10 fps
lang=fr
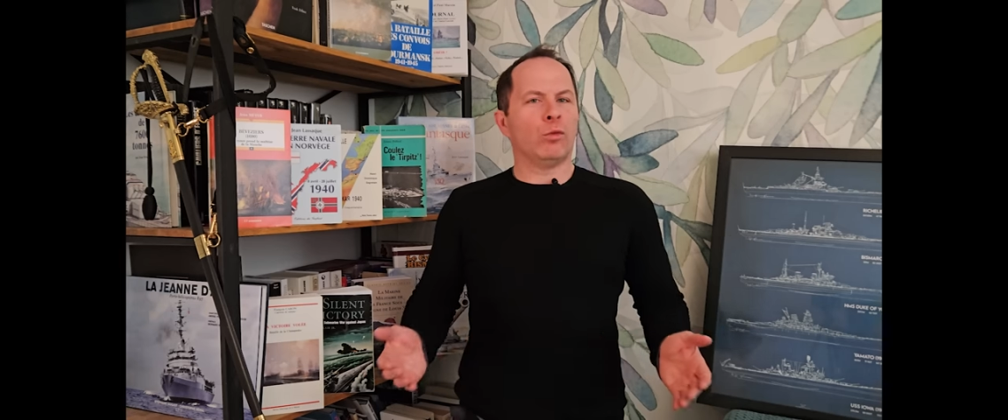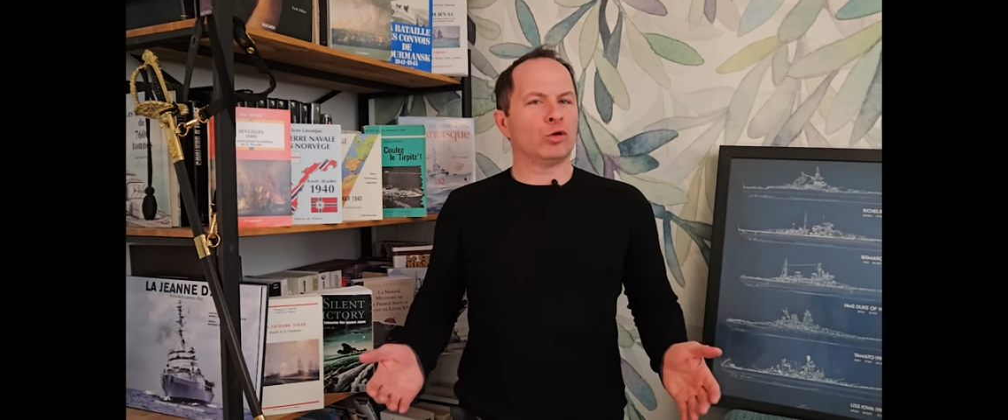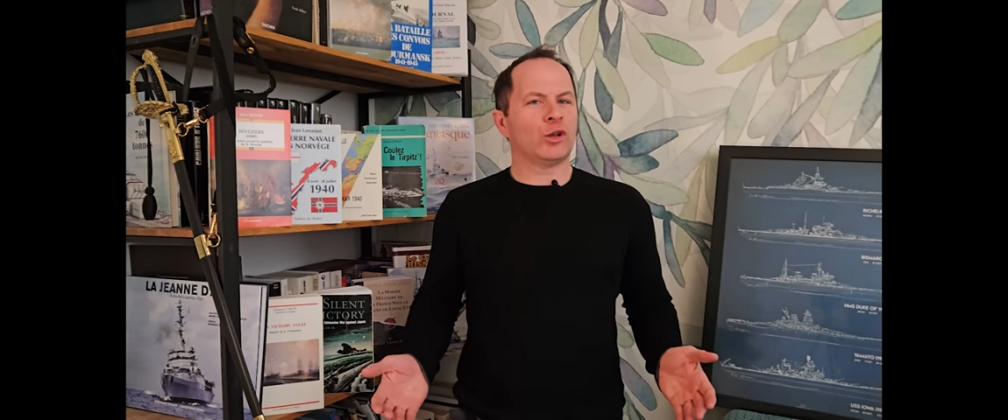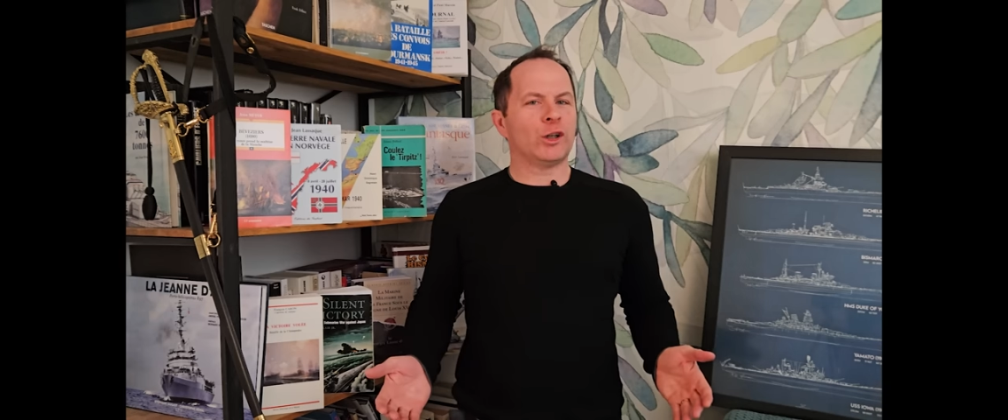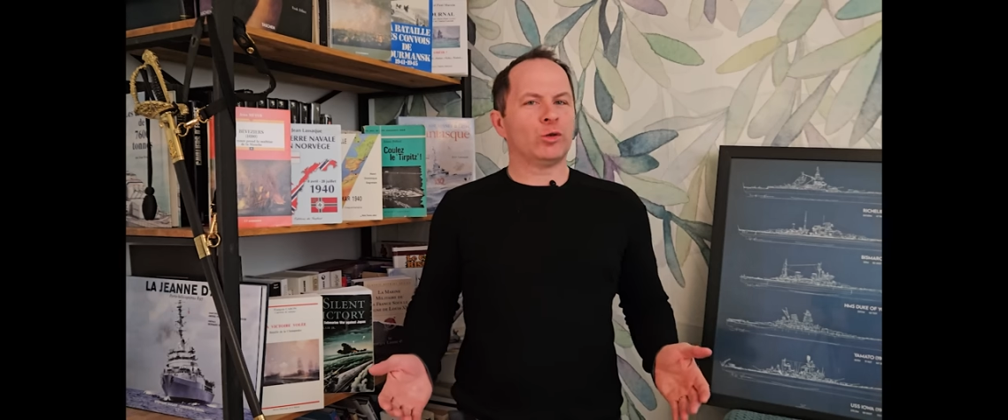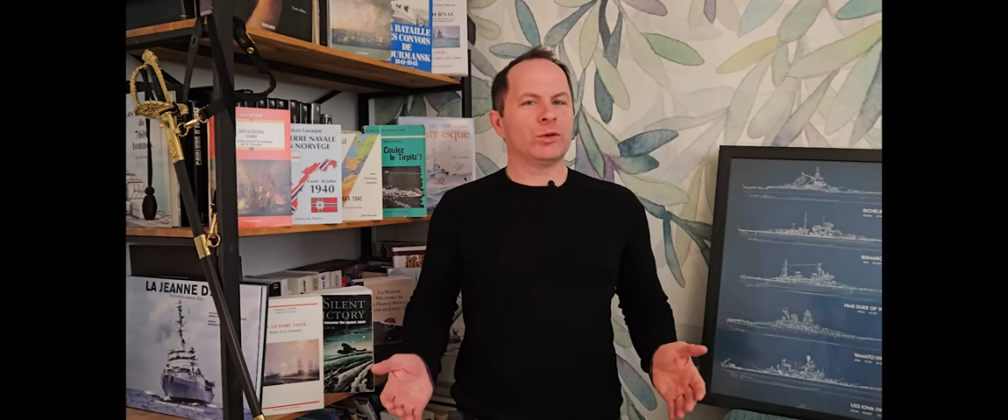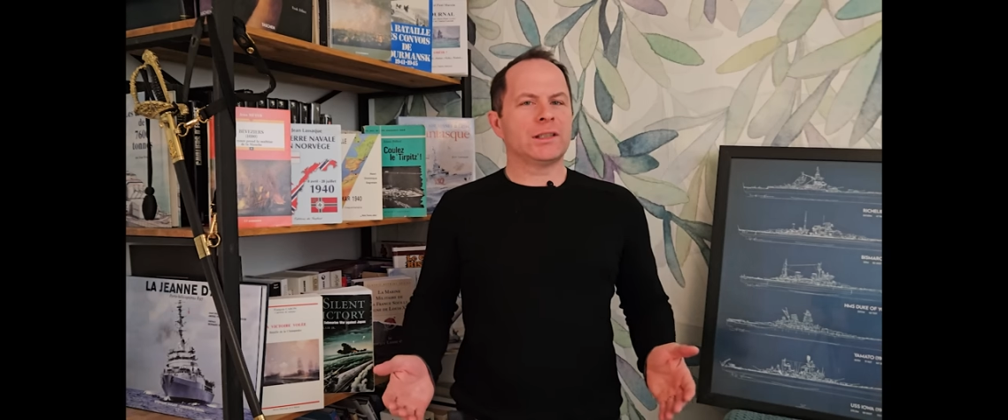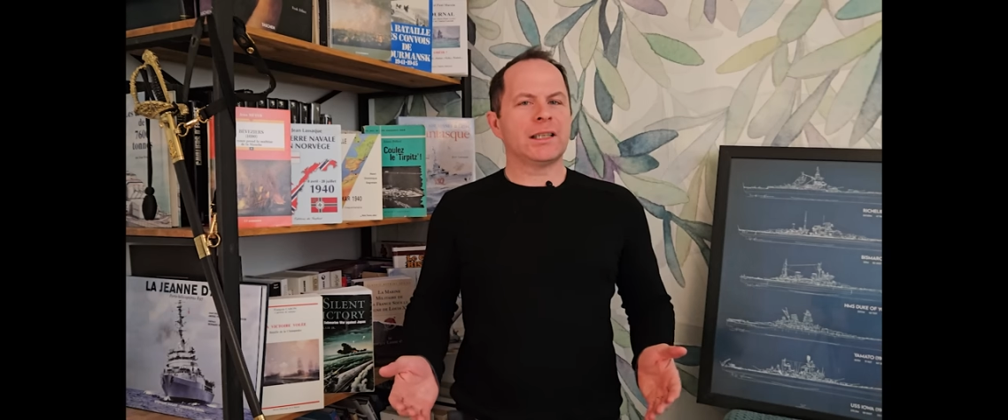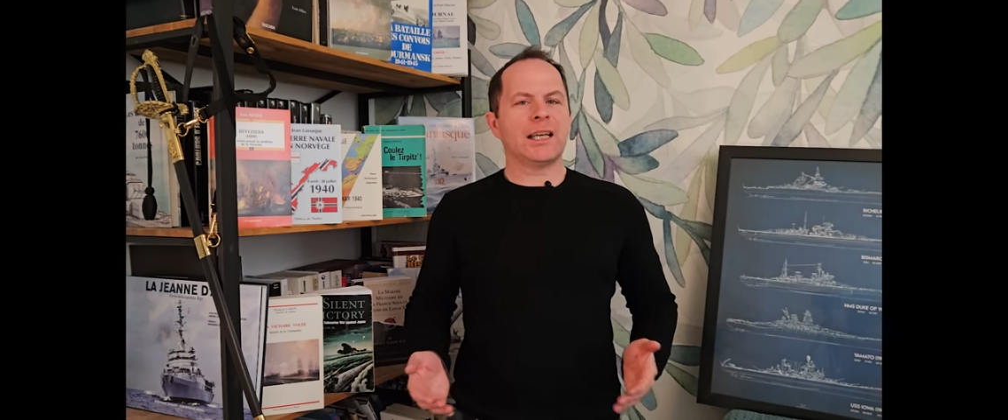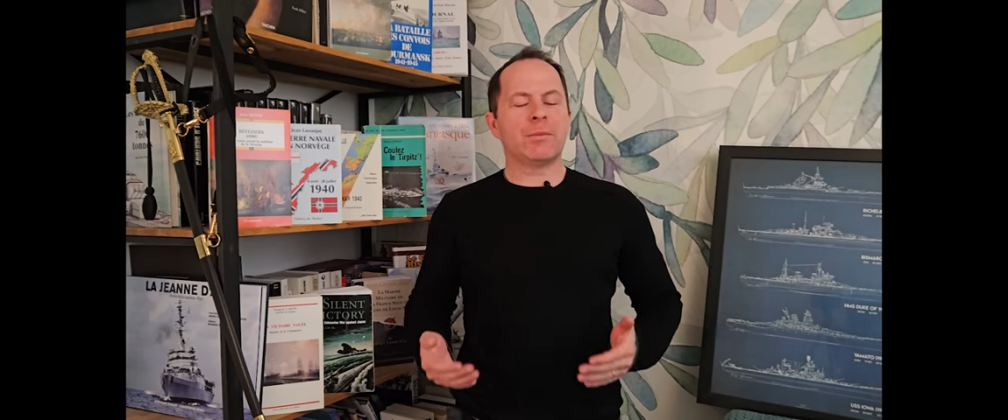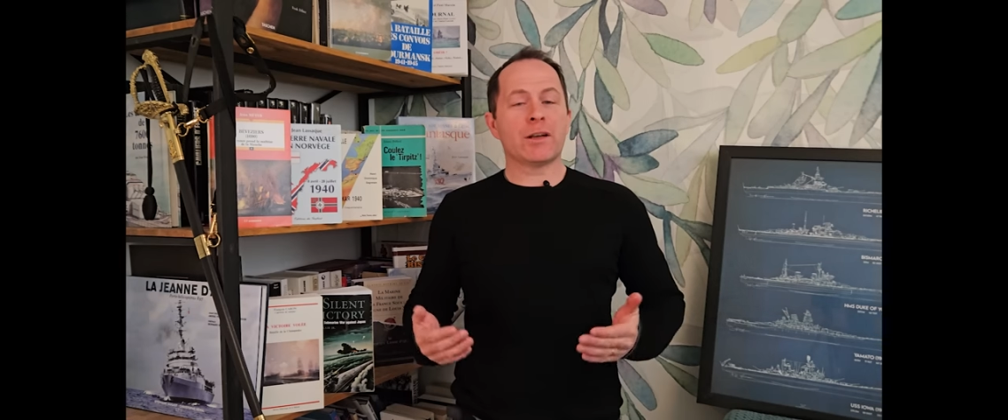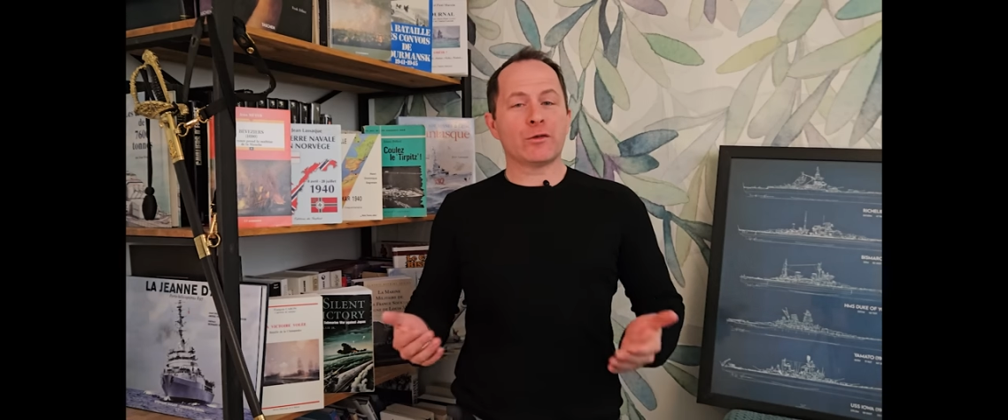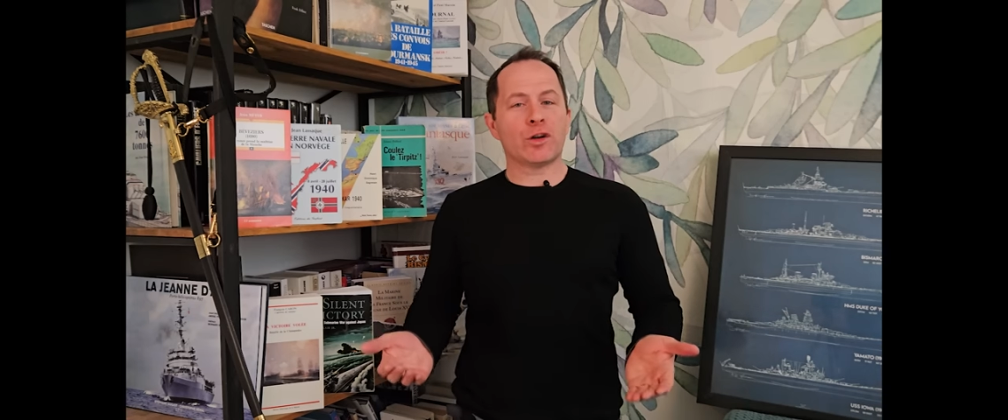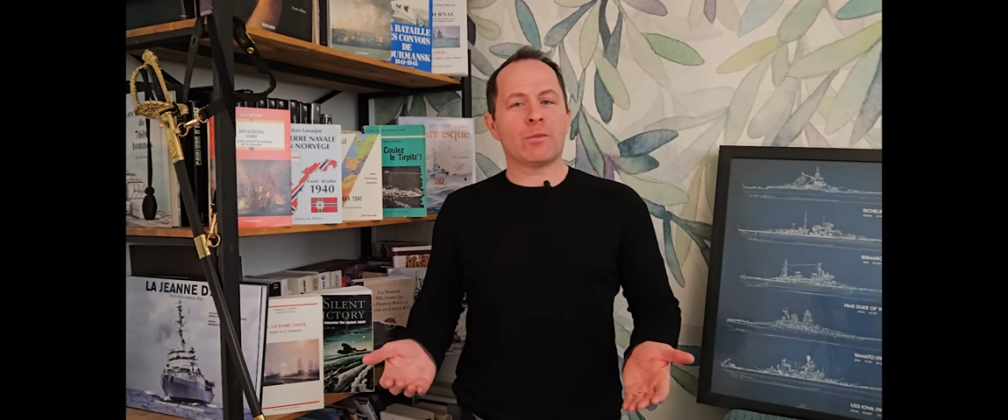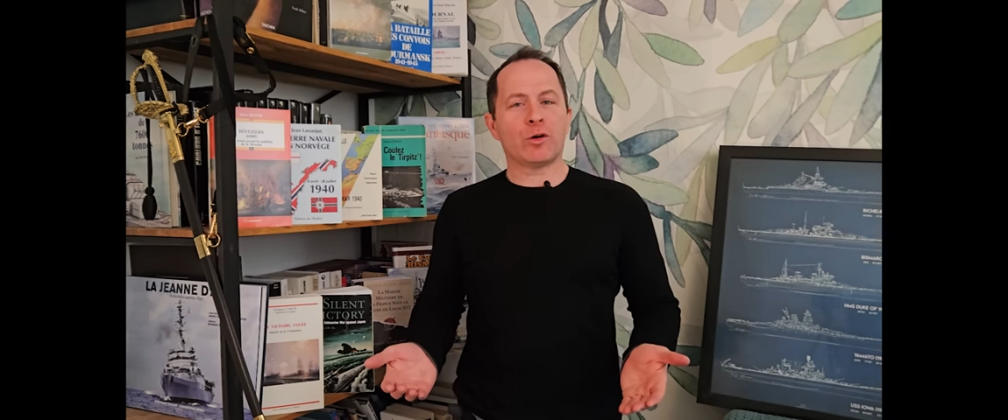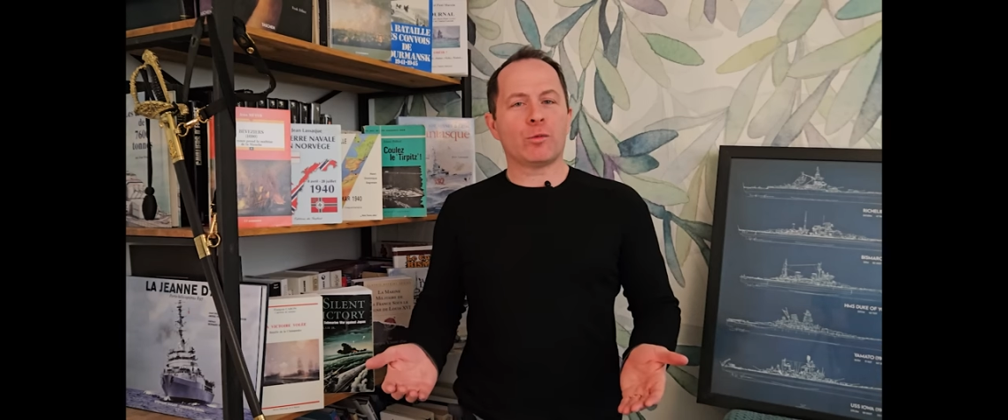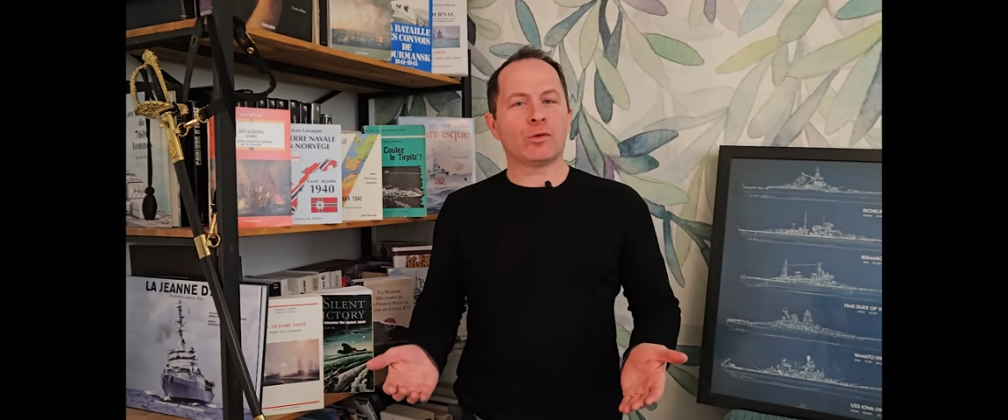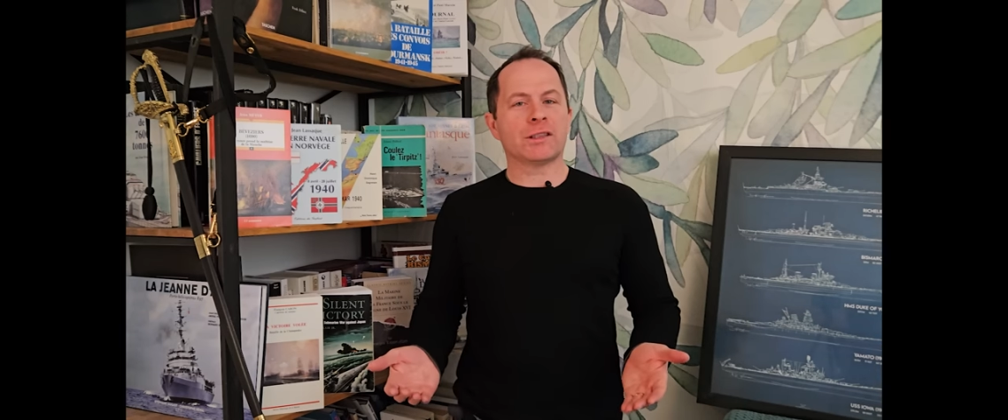Bonjour à tous et bienvenue à bord pour